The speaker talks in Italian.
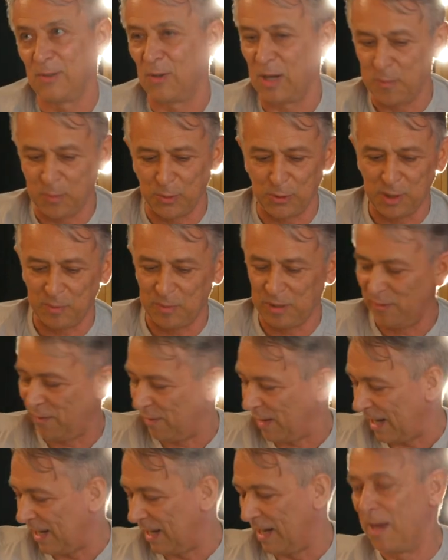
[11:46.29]
Non è possibile
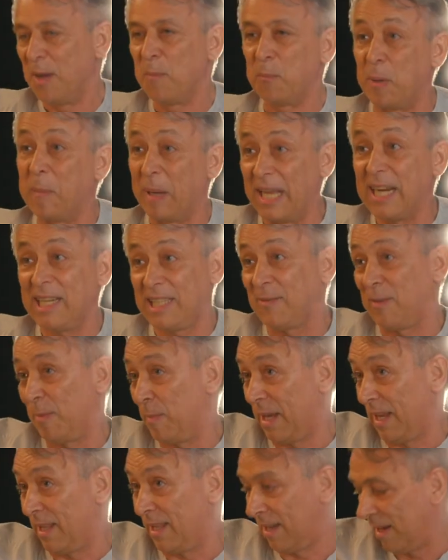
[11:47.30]
farla. Poi magari ti va
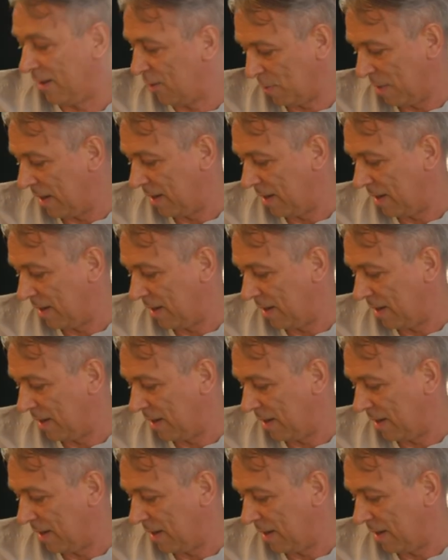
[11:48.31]
bene, ecco,